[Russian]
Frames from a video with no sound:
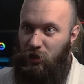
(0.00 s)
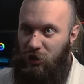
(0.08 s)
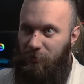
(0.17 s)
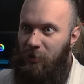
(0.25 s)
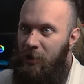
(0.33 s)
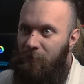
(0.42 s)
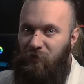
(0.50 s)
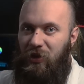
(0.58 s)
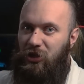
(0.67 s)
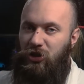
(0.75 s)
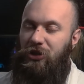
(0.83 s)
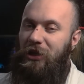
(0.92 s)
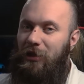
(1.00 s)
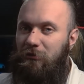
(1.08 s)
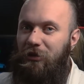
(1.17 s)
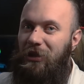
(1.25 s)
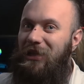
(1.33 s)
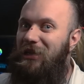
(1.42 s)
чем те же
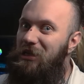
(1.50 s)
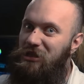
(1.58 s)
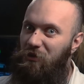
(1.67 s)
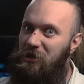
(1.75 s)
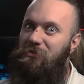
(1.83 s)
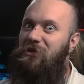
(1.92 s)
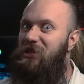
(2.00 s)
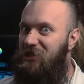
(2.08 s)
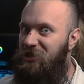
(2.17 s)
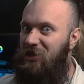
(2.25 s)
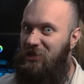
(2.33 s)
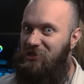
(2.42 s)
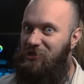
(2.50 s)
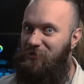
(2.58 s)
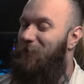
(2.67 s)
технологии на x86.